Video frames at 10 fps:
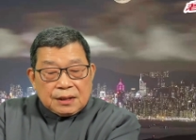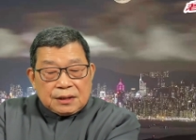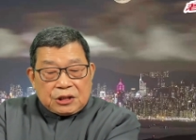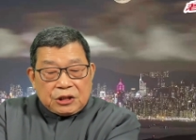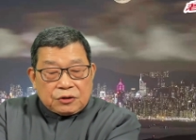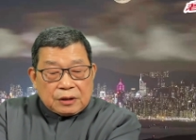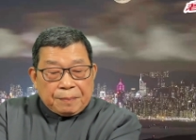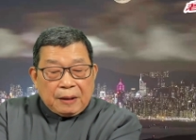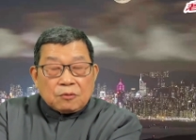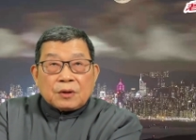其中也
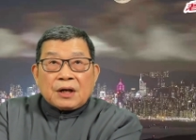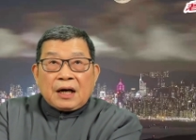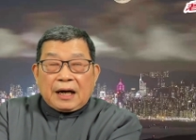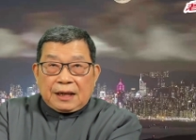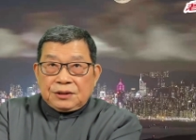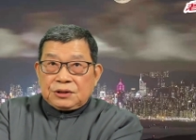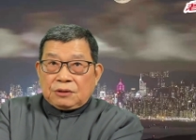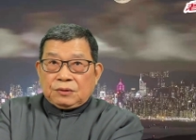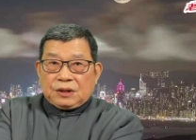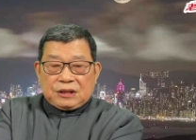包括杭
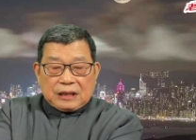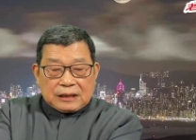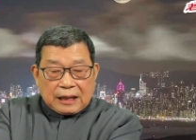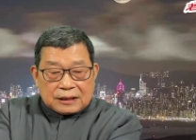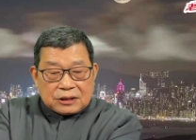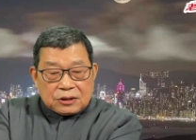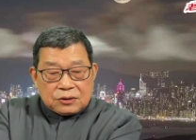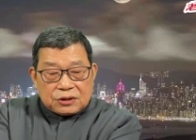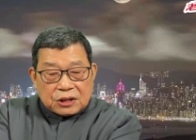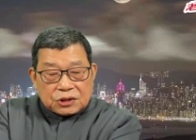州的一家大
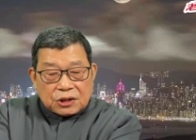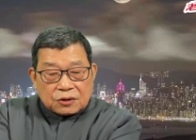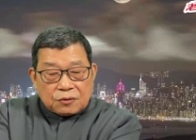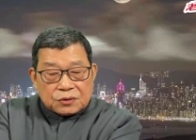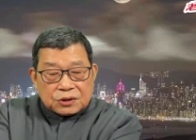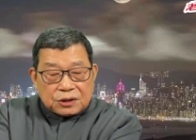型检测公司